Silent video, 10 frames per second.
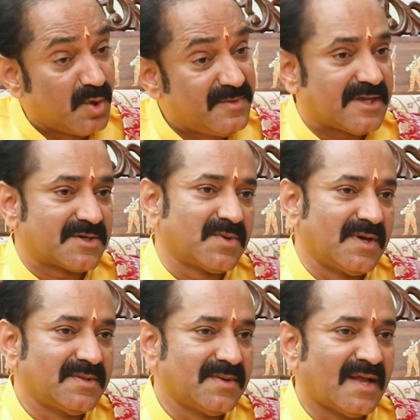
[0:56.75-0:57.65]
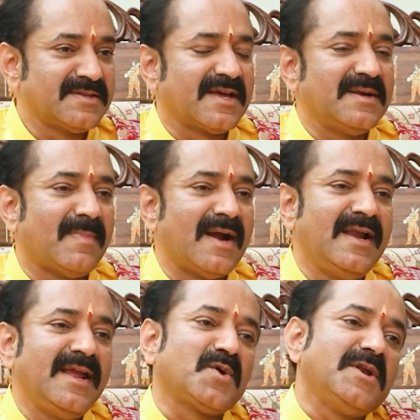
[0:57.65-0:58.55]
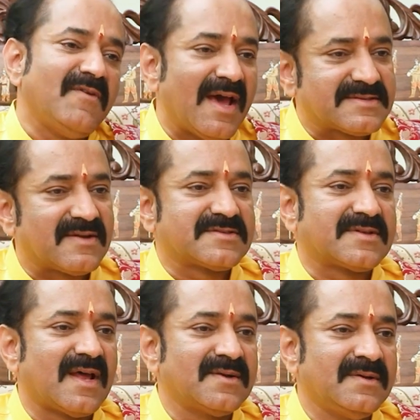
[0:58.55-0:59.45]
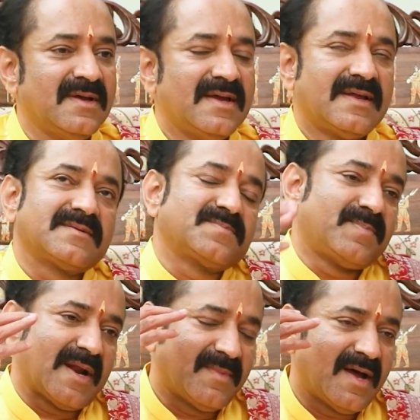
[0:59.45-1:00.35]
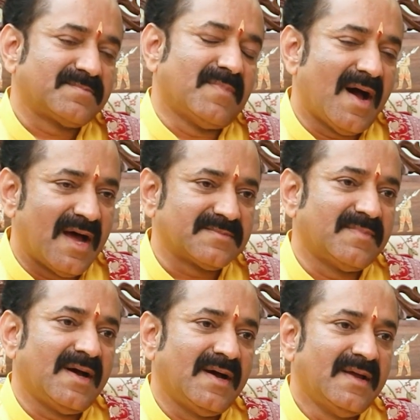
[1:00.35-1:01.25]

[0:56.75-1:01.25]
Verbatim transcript: భూమి తట్టుకోలేదు అందుకని మళ్ళీ కొన్ని వేల సంవత్సరాలు పరమాత్మ మహాత్మ